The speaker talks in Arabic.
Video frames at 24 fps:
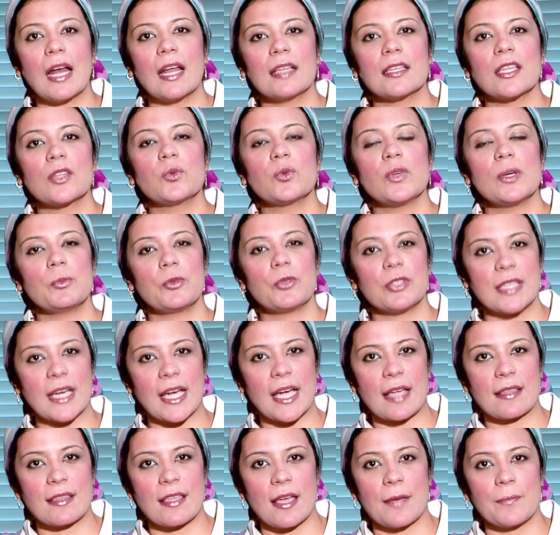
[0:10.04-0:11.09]
على تطوير
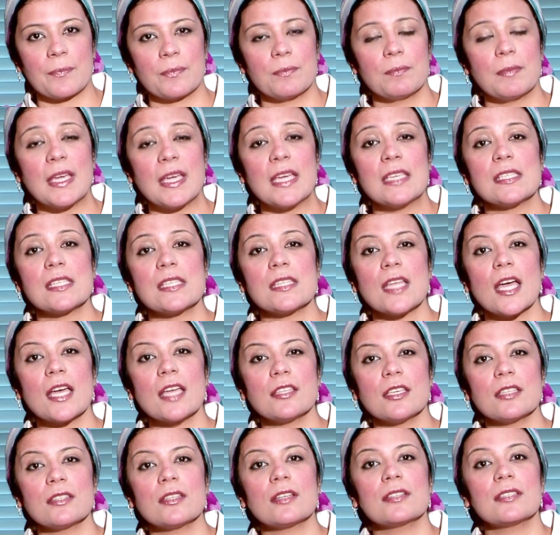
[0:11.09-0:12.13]
منتجاتها بحيث
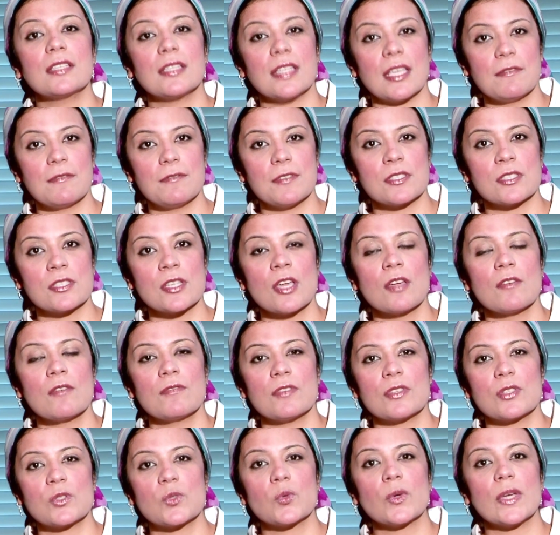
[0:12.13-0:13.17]
انها تقدر تنافس
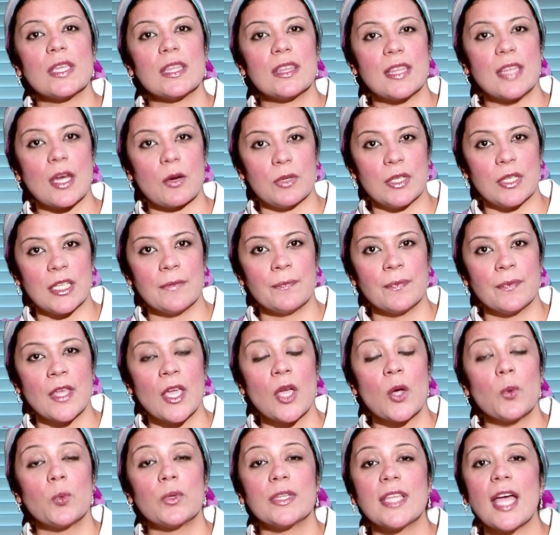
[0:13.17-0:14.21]
في السوق الدولي
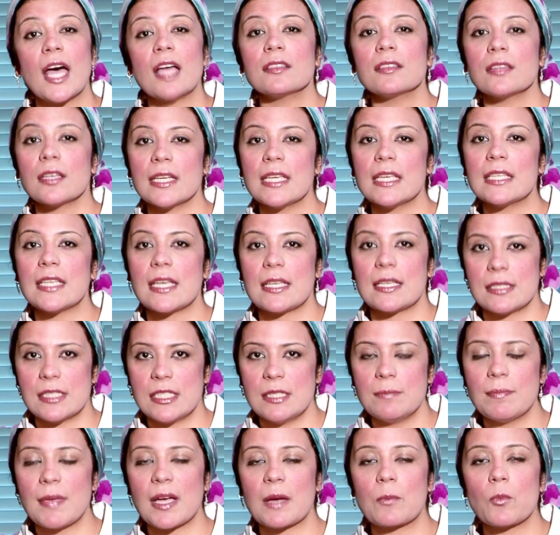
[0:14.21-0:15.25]
وده عن طريق
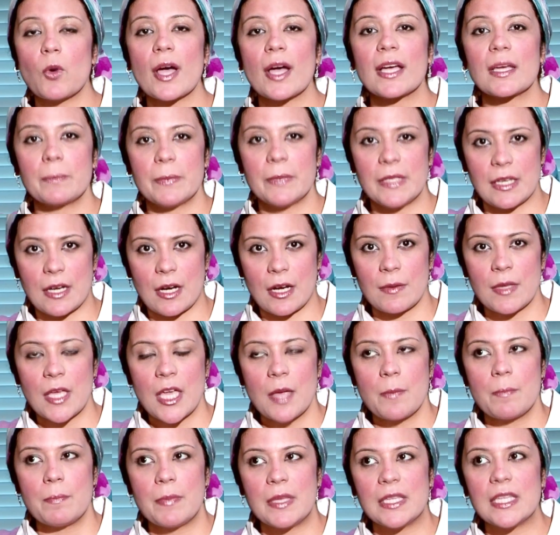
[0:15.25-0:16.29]
تقديم مجموعه كبيره
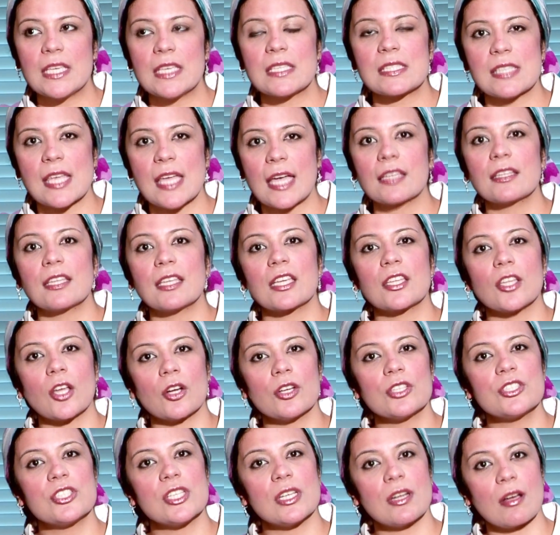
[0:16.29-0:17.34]
من الساك
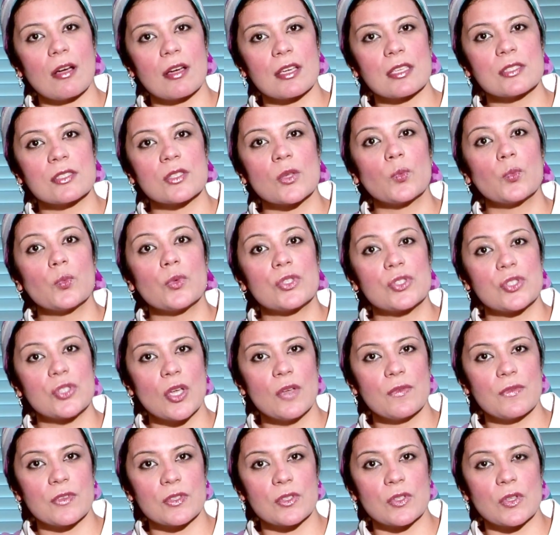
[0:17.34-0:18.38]
تكنولوجي لاينز
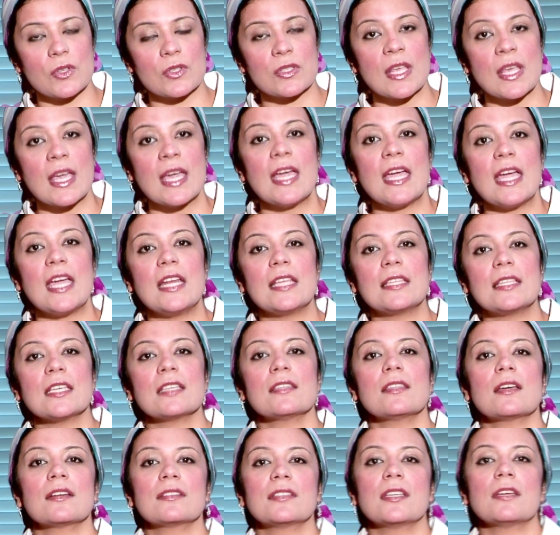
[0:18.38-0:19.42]
والسيرفيسز اللي
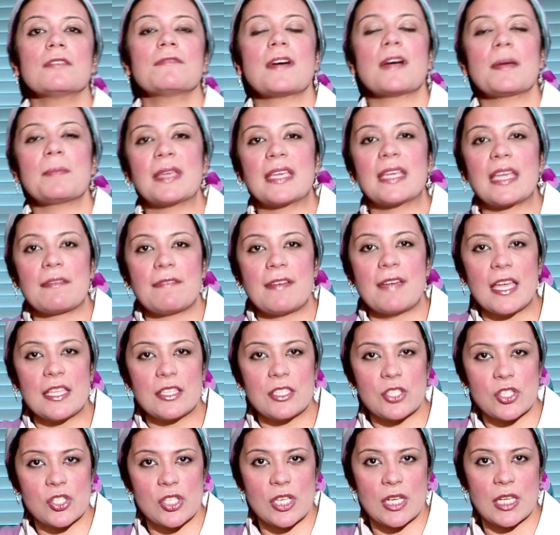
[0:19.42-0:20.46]
تقدر ترفع من
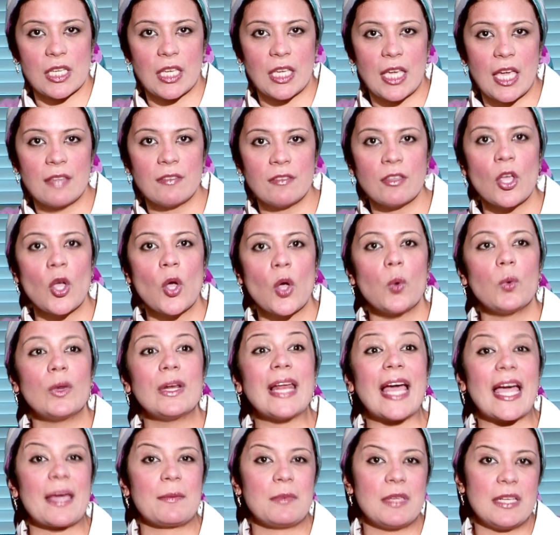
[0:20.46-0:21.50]
كفاءه الشركات
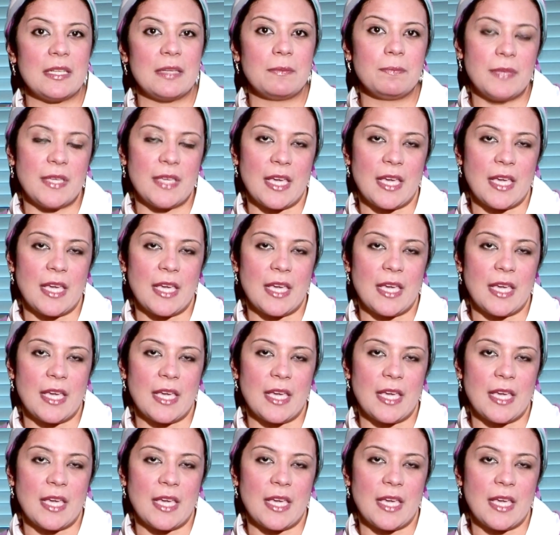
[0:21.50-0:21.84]
والعاملين